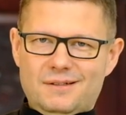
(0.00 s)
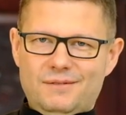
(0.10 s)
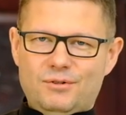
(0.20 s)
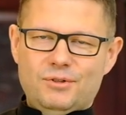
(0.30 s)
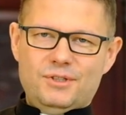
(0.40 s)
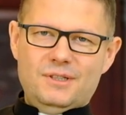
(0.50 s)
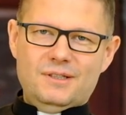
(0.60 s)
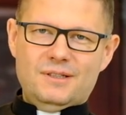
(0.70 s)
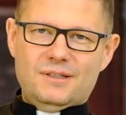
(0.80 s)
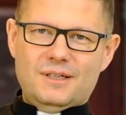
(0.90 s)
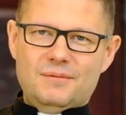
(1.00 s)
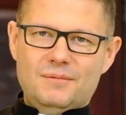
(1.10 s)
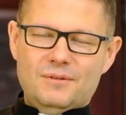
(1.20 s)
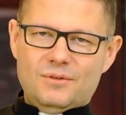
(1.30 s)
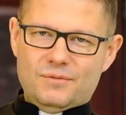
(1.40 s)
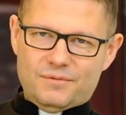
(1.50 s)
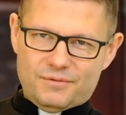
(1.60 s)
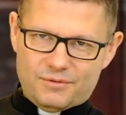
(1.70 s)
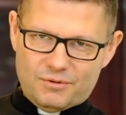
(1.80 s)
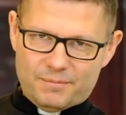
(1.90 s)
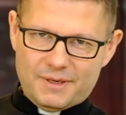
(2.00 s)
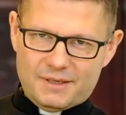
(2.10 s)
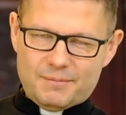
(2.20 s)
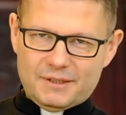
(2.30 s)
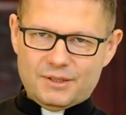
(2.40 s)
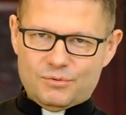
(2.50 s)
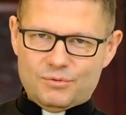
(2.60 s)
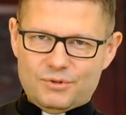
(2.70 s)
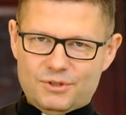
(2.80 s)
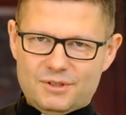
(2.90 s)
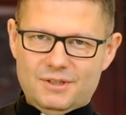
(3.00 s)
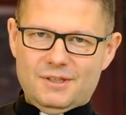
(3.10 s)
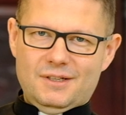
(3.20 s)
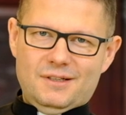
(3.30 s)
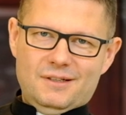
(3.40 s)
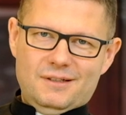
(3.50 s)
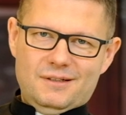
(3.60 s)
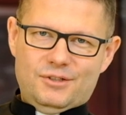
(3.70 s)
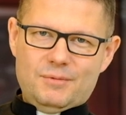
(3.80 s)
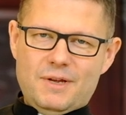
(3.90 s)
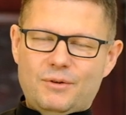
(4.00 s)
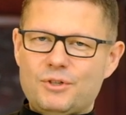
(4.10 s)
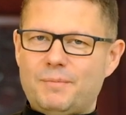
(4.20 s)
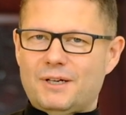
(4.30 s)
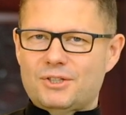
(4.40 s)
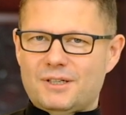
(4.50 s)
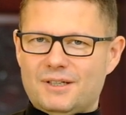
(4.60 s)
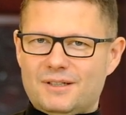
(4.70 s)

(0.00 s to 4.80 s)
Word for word: i wchodzi ten chłopak, Mateusz, trzyma jakąś paczkę.